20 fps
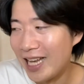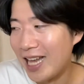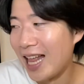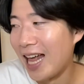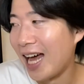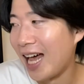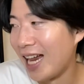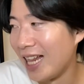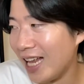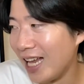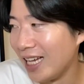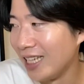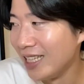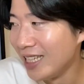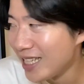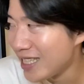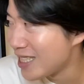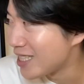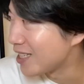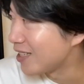いや、だからね、
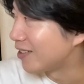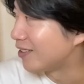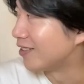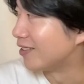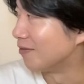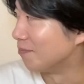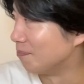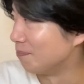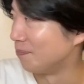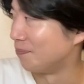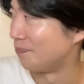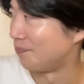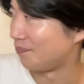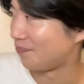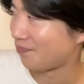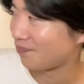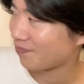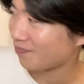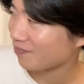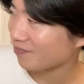西く
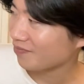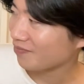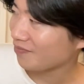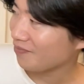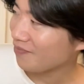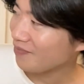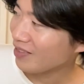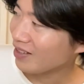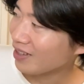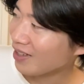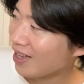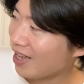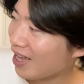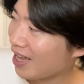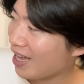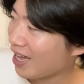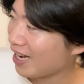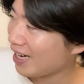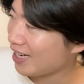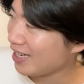ん、
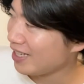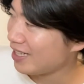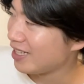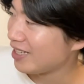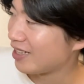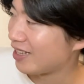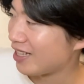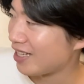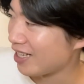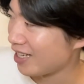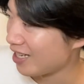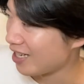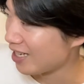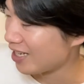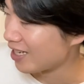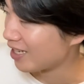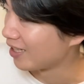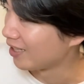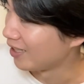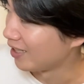えー、
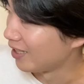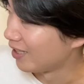リヒティ、